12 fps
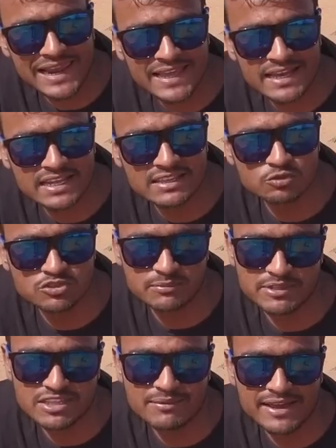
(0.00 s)
है कि इस
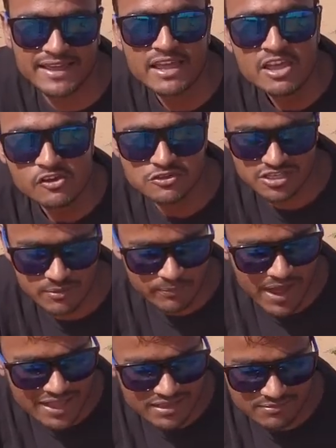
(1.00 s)
तेल का क्या होगा
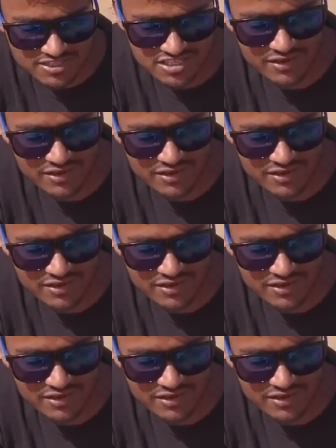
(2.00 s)
और किस